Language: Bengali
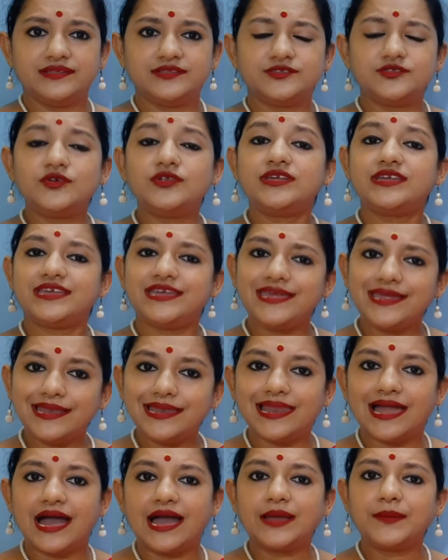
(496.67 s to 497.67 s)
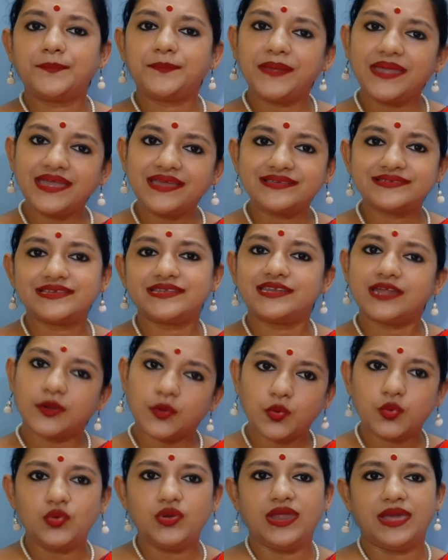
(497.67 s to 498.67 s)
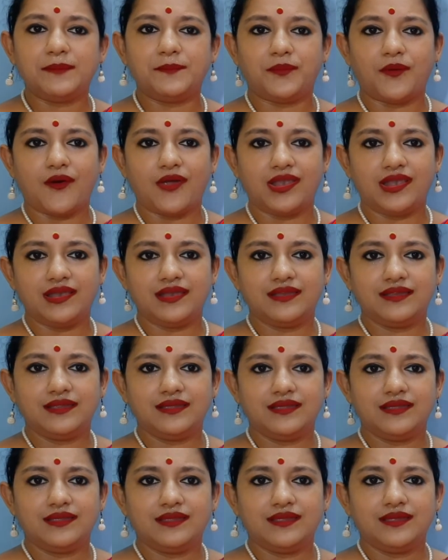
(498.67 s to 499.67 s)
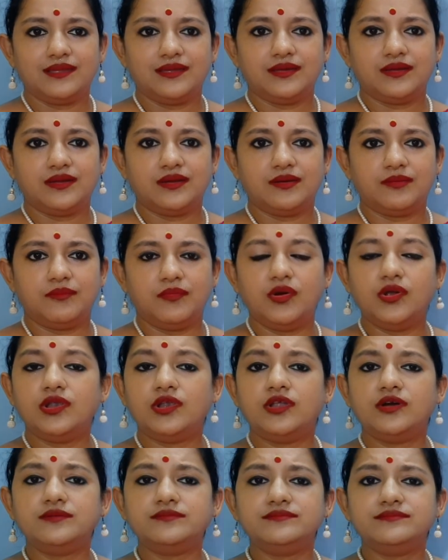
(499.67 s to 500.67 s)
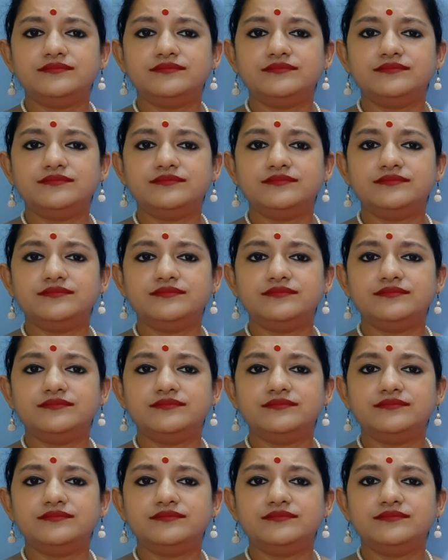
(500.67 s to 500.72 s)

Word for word: তোর কি লাগবে সেটা খুলে বল বললাম